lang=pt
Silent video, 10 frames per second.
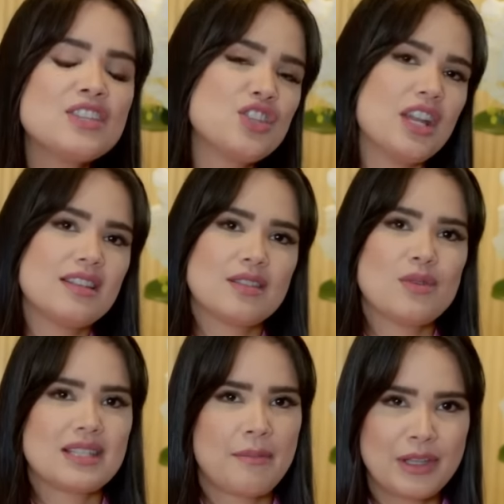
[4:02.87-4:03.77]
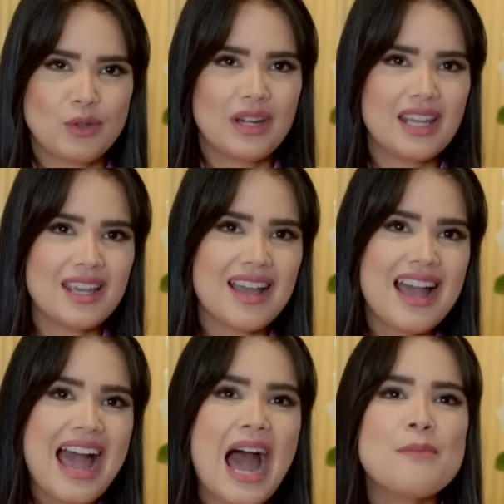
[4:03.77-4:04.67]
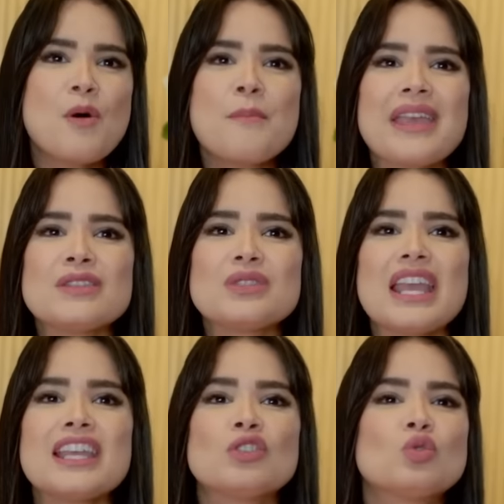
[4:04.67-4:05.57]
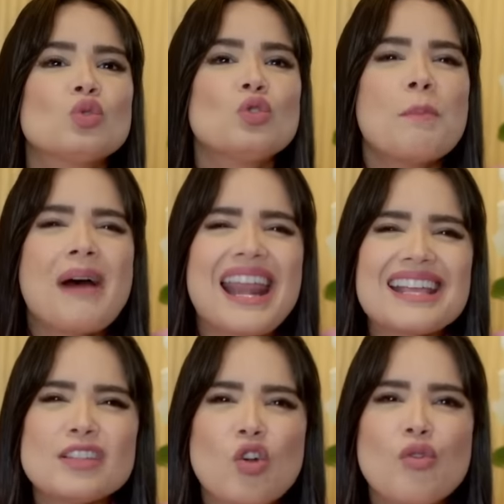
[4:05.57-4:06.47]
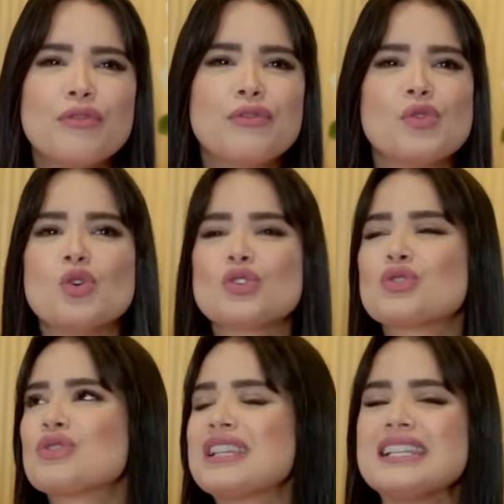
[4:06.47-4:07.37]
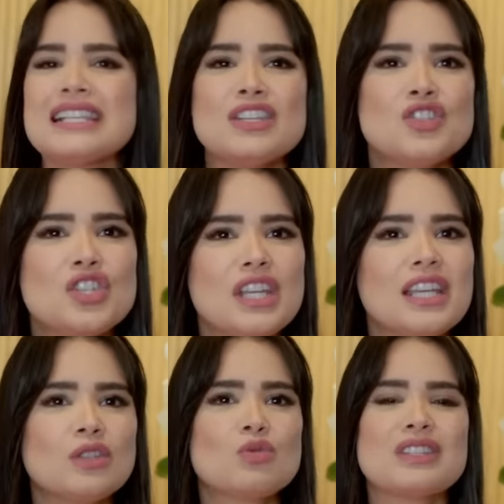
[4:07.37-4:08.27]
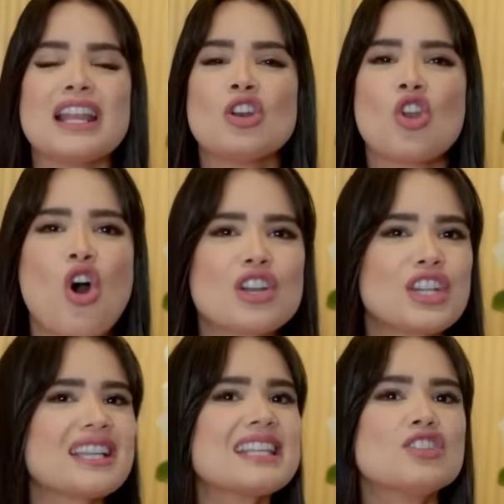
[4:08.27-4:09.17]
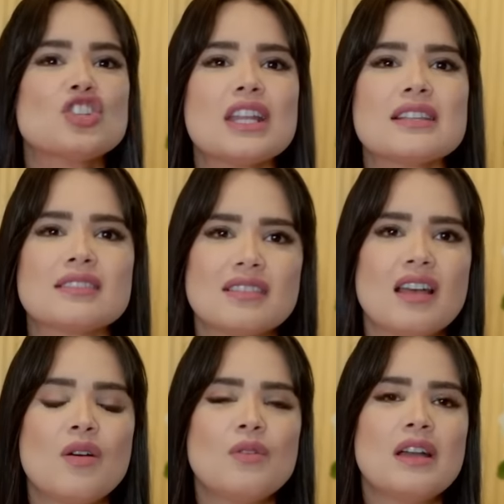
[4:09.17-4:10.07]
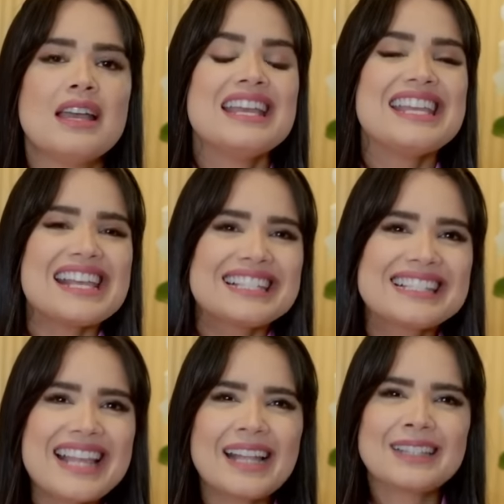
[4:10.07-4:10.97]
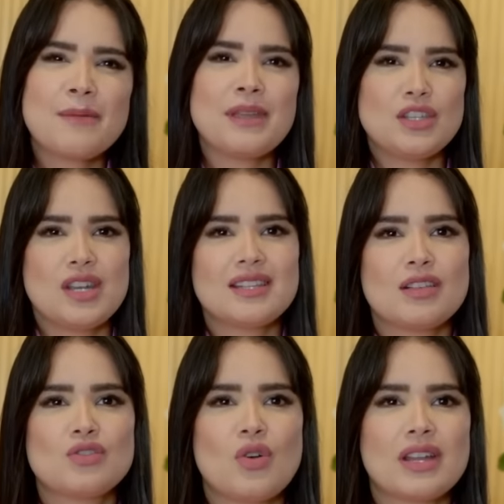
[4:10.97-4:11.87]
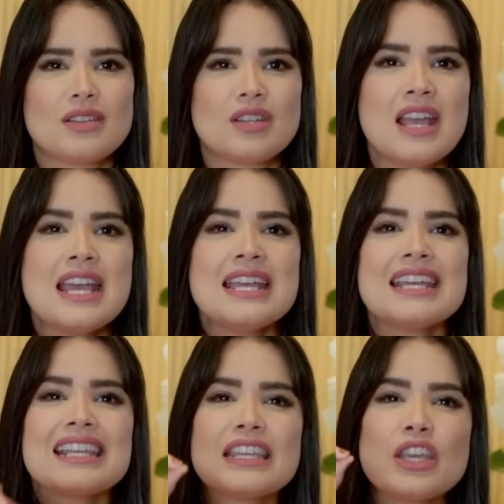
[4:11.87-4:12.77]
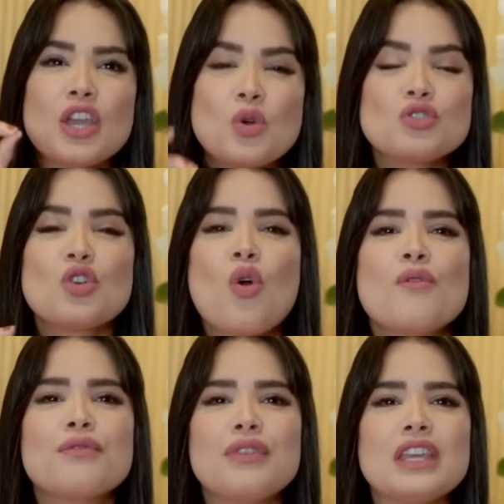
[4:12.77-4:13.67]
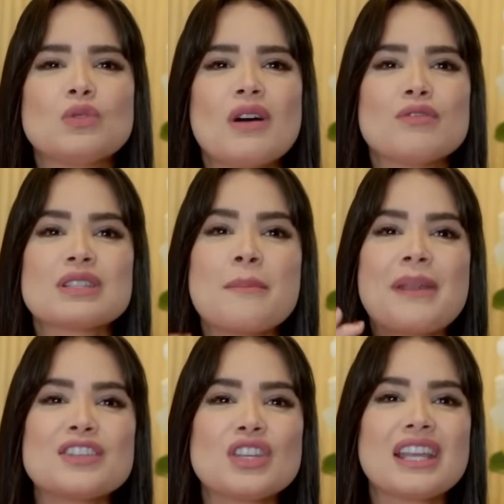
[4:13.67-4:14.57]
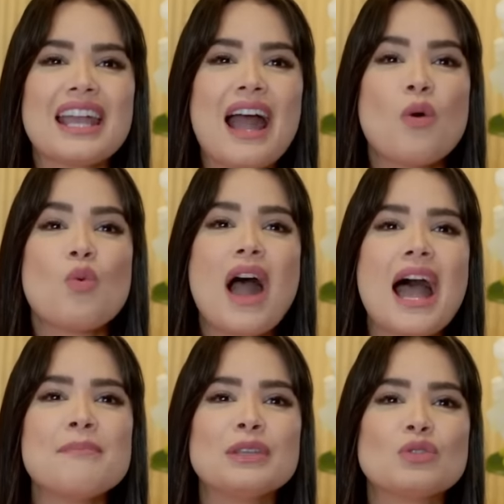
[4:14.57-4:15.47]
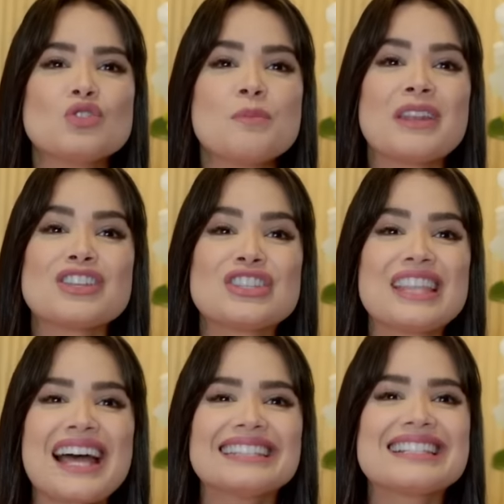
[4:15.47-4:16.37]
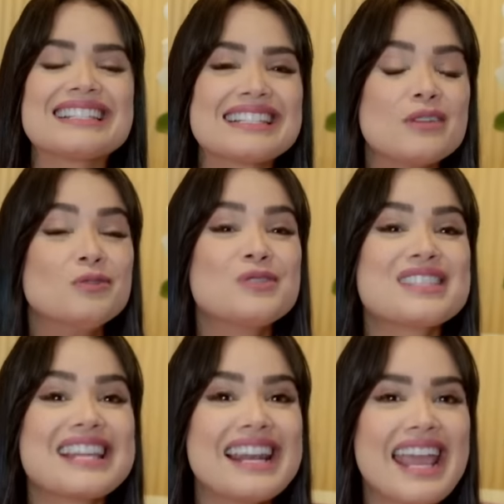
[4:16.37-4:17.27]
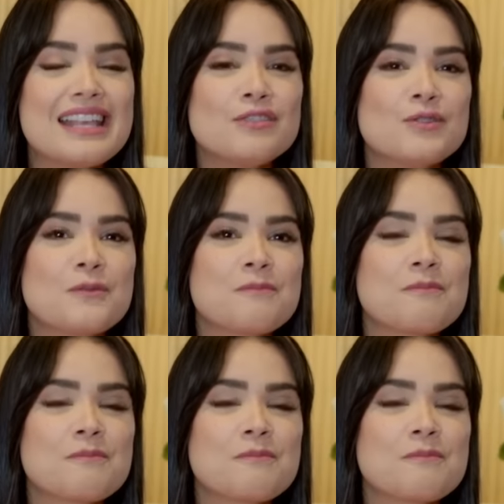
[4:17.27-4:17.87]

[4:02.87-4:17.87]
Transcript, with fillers: em direção à sabedoria. Há momentos em que tudo parece confuso, sem sentido, sem lógica, sem direção. E é exatamente nessas horas que eu te convido a você praticar o hábito de prestar atenção no silêncio,